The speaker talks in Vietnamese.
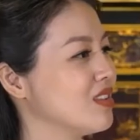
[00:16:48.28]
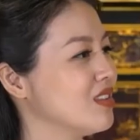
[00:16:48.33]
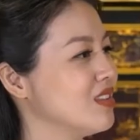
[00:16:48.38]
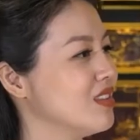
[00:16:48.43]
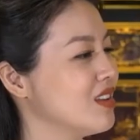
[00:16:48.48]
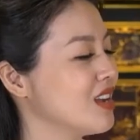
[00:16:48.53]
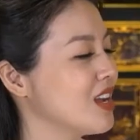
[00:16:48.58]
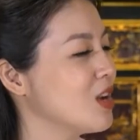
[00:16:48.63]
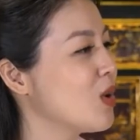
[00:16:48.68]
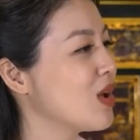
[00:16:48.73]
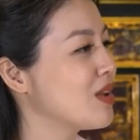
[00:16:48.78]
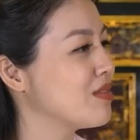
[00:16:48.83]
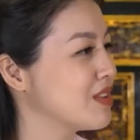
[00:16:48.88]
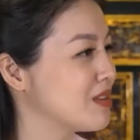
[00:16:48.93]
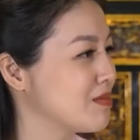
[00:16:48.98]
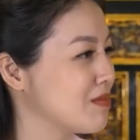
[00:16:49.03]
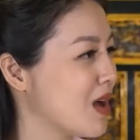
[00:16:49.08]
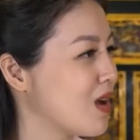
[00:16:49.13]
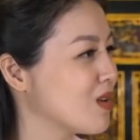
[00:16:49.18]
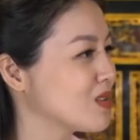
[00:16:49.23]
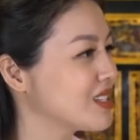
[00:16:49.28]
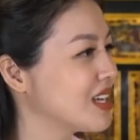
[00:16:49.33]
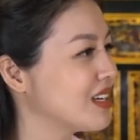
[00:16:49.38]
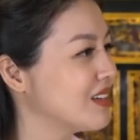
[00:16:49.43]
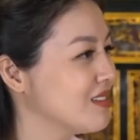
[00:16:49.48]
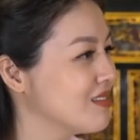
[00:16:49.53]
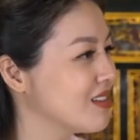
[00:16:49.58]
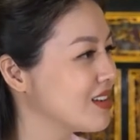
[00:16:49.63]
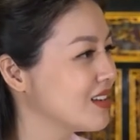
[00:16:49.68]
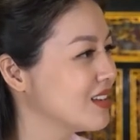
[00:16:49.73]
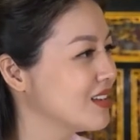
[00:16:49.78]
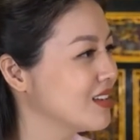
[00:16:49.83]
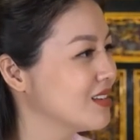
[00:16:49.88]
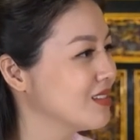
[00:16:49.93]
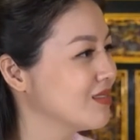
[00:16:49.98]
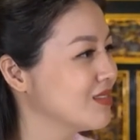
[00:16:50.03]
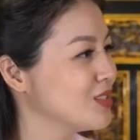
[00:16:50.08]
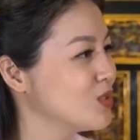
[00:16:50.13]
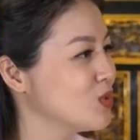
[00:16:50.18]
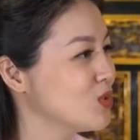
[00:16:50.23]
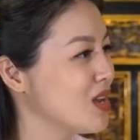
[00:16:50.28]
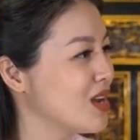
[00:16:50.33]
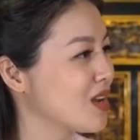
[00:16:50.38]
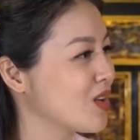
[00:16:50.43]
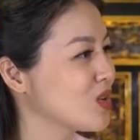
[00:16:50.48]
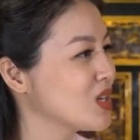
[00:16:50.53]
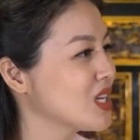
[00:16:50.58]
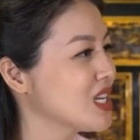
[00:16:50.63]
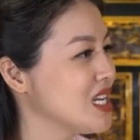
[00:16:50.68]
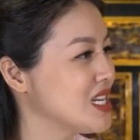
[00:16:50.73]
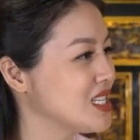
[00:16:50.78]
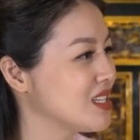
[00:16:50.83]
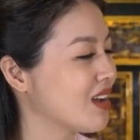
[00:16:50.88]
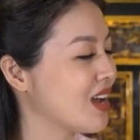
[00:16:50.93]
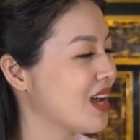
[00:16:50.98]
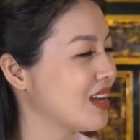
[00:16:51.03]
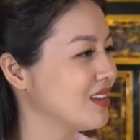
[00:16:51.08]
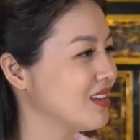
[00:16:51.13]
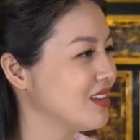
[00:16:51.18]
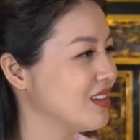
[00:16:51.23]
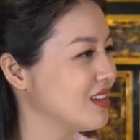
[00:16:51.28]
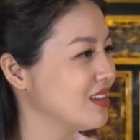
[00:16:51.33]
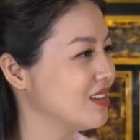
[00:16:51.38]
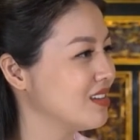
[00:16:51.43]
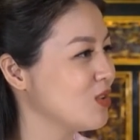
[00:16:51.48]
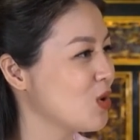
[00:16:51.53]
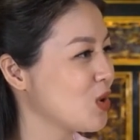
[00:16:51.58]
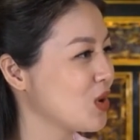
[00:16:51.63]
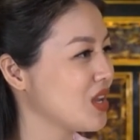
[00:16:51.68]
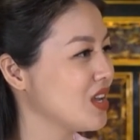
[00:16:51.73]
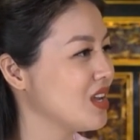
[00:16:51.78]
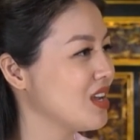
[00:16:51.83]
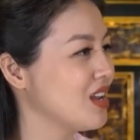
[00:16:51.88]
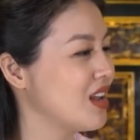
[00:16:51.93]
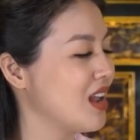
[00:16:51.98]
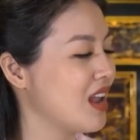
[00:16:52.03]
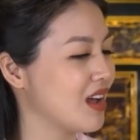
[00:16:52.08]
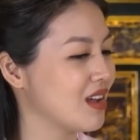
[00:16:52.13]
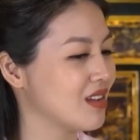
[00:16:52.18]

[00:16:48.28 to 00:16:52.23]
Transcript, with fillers: những cái loài vật mà họ săn được. Ví dụ như là con khỉ chẳng hạn, thì đôi khi là